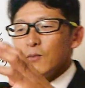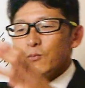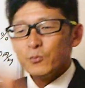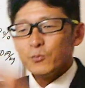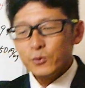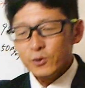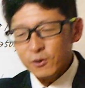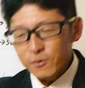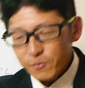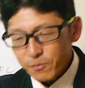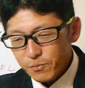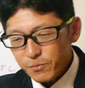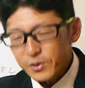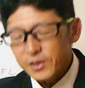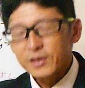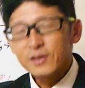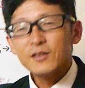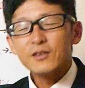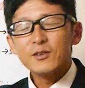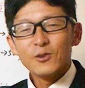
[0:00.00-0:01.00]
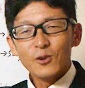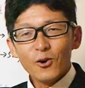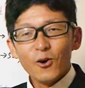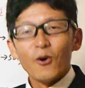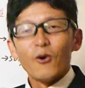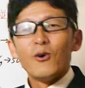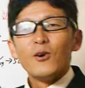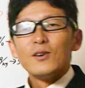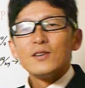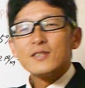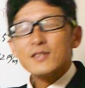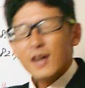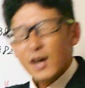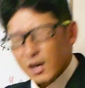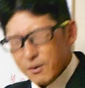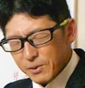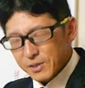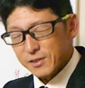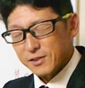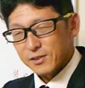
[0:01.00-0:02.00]
物品と
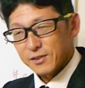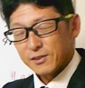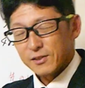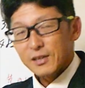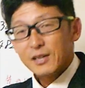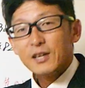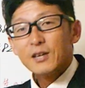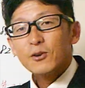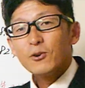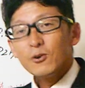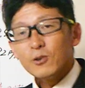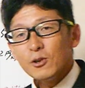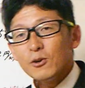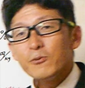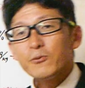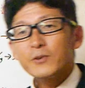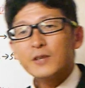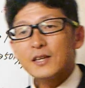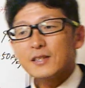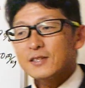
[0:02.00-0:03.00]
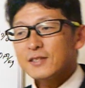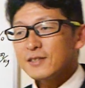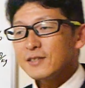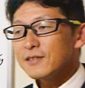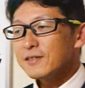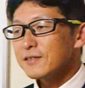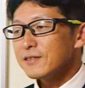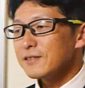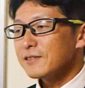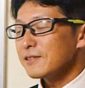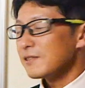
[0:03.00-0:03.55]
サービスこの2つ